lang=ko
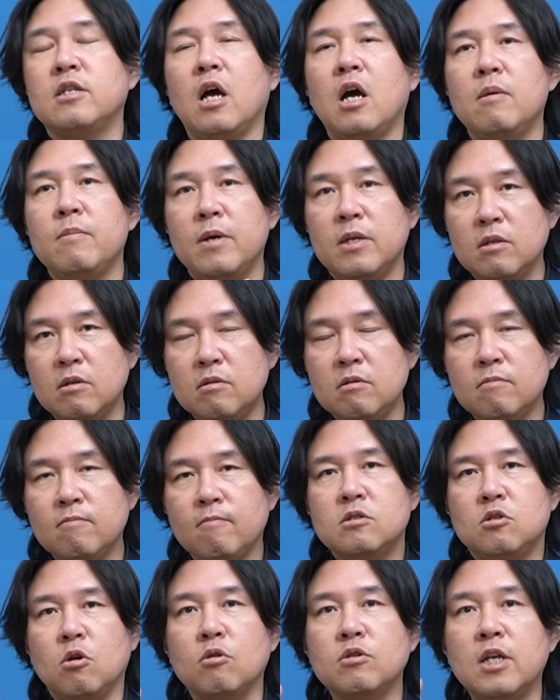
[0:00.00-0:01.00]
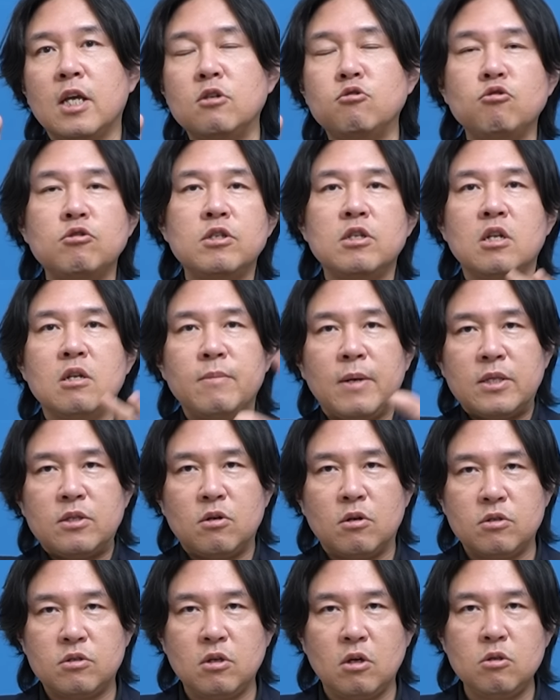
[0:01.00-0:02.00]
다음에는 정책 이주지를
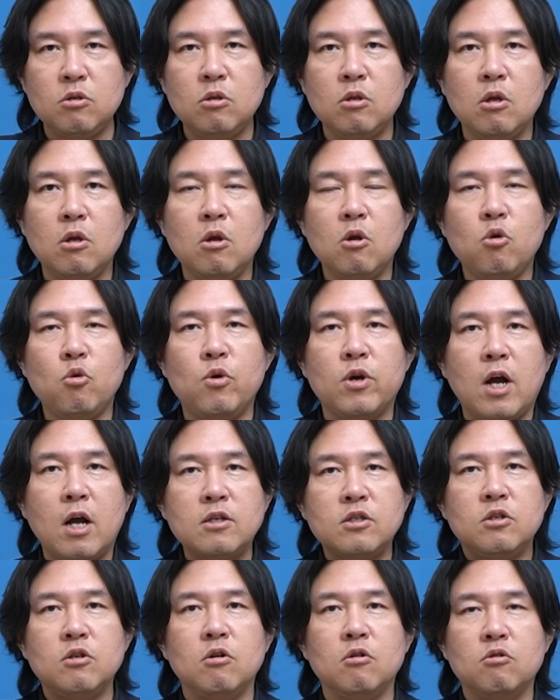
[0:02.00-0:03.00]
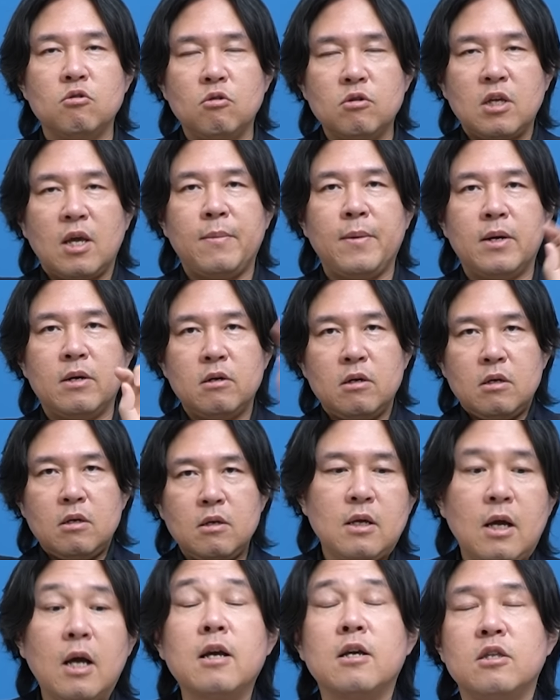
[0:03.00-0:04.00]
만들었던 외곽 지역으로 개발을
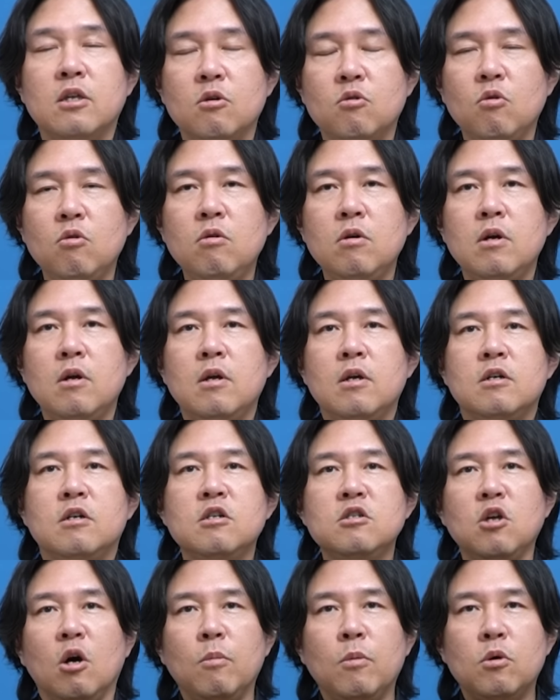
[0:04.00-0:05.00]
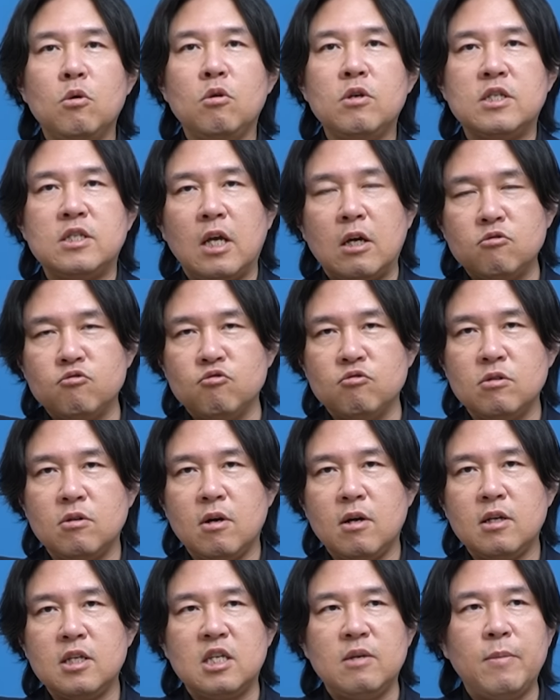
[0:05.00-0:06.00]
하게 되고 그 너머로
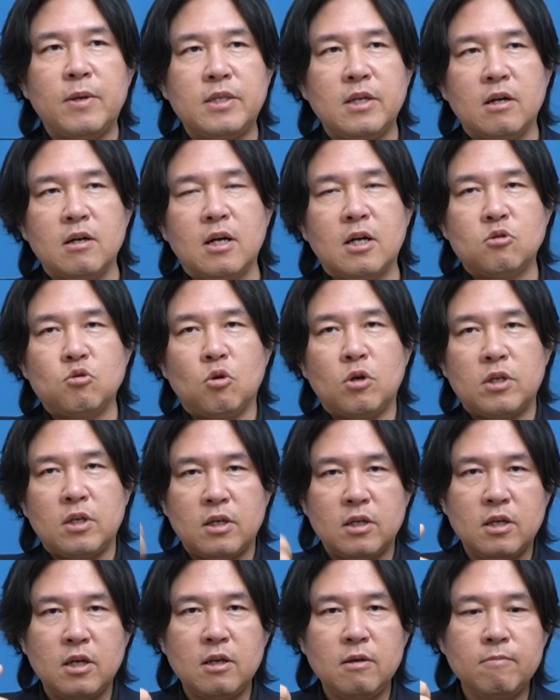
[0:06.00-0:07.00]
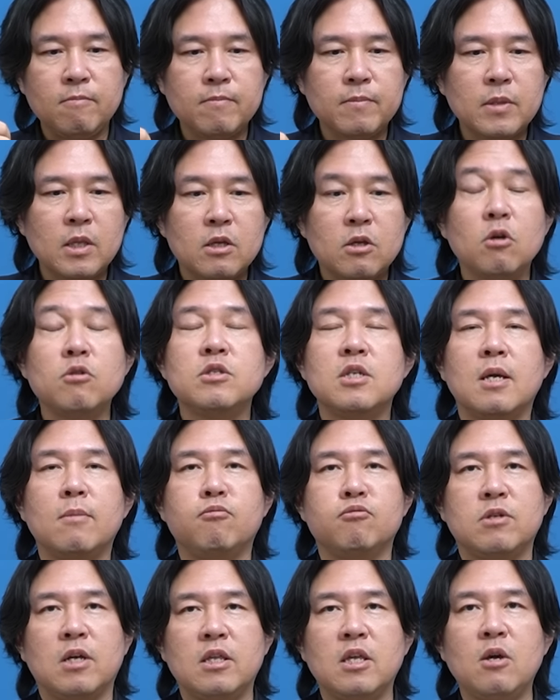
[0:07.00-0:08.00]
기장군과 김해 땅을 가져오게 된 게 현재
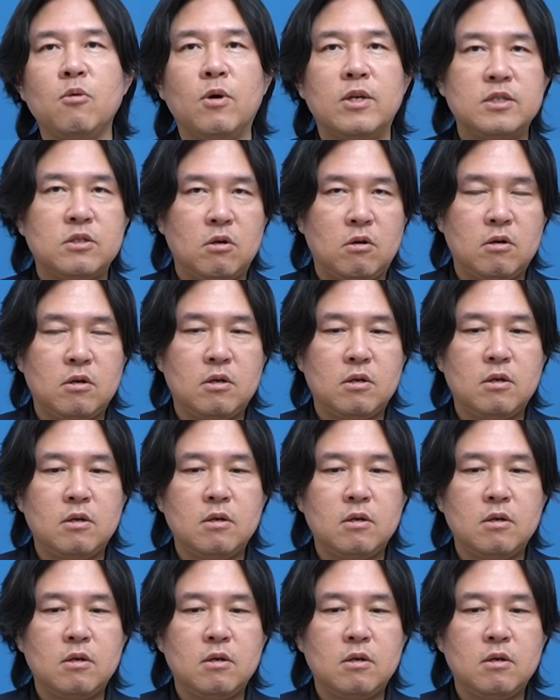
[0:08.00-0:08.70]
부산의 완성이